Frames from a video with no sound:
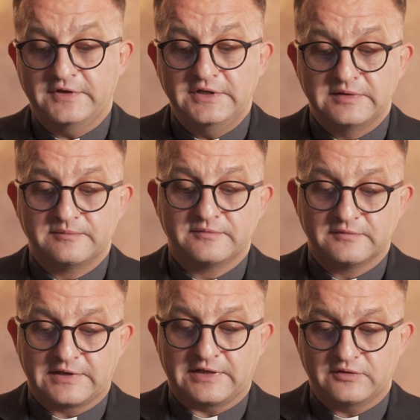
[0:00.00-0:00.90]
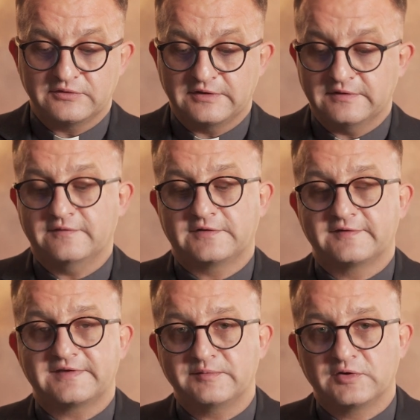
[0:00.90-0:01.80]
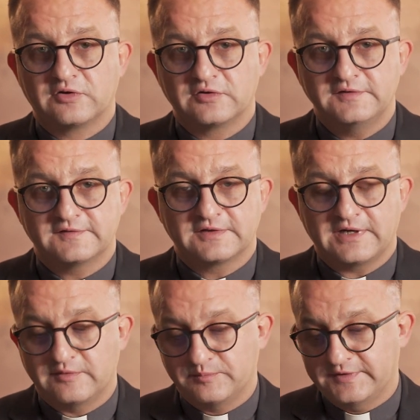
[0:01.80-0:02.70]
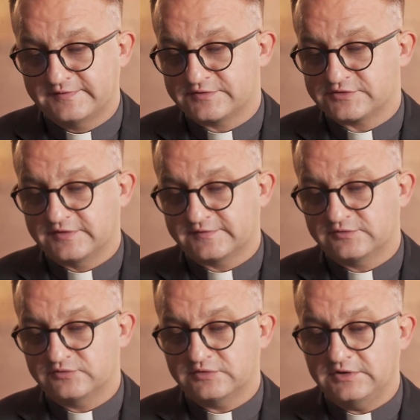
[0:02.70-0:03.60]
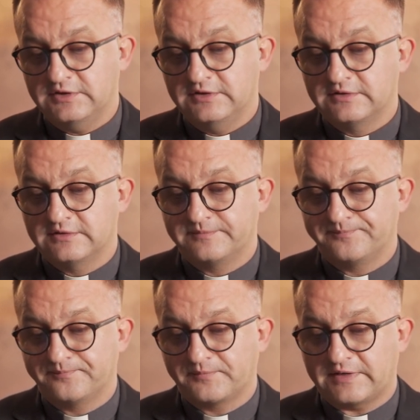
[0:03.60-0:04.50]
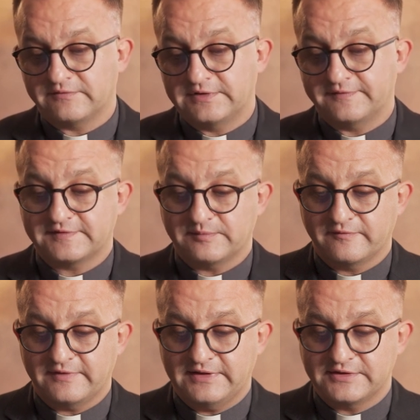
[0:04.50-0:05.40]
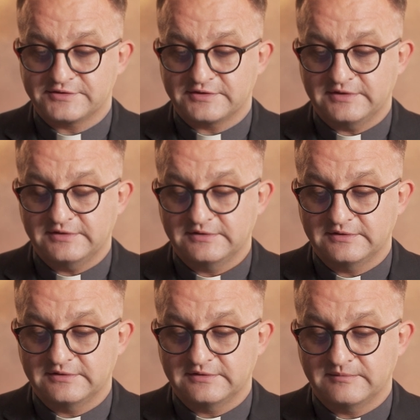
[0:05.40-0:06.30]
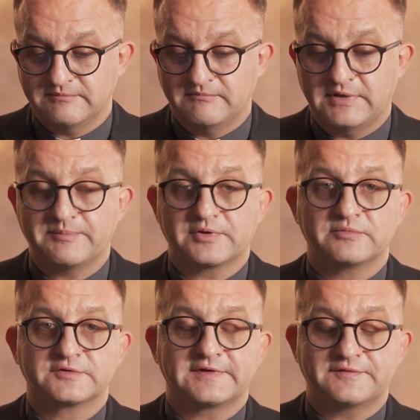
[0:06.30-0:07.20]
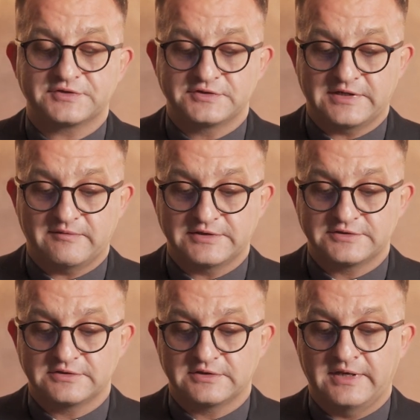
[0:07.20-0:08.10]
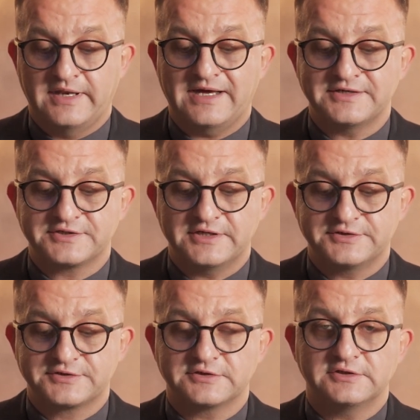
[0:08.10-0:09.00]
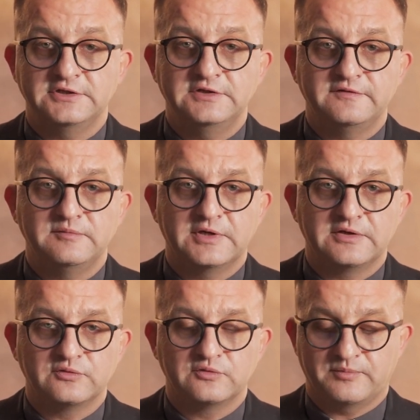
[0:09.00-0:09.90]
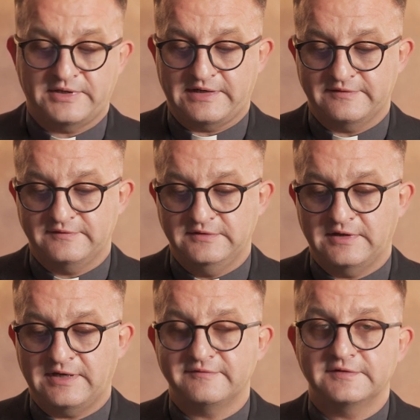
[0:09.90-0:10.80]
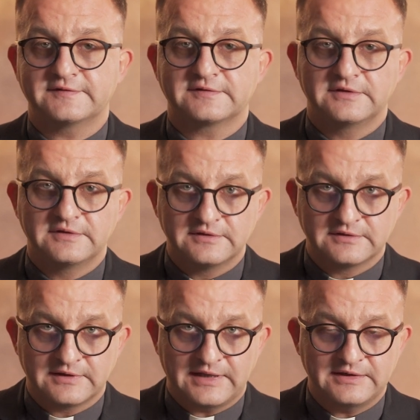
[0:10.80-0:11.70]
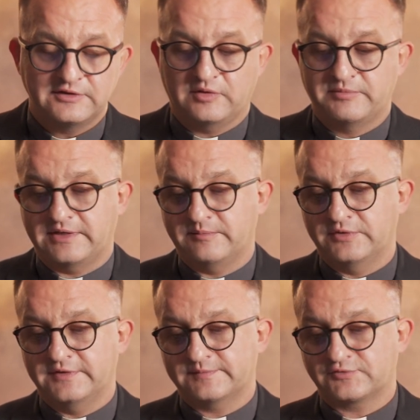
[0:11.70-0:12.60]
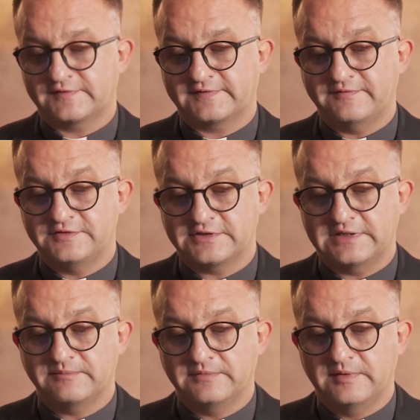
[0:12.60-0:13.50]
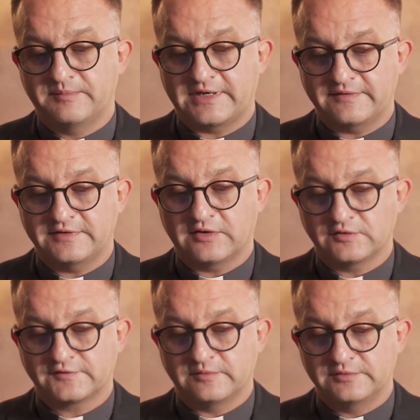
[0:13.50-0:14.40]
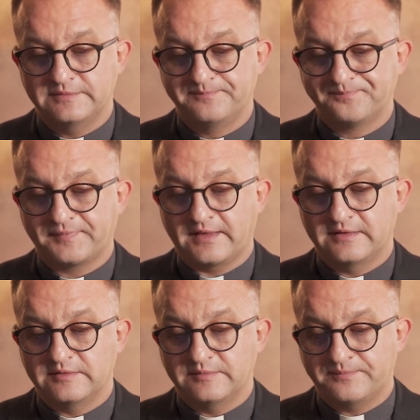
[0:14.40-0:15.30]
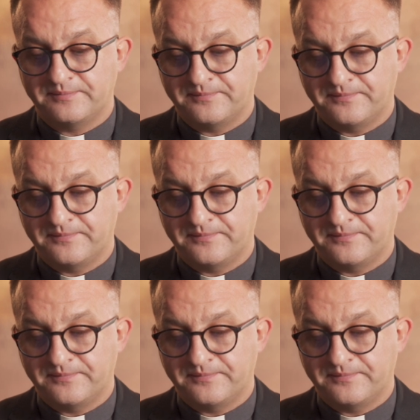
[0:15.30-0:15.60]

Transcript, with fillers: innym kanonie, w tej samej okolicy, kanon 532, prawodawca powiada, że ma proboszcz zawsze działać na rzecz i w imieniu parafii, a więc dla jej dobra, bo jest przedstawicielem parafii jako osoby y,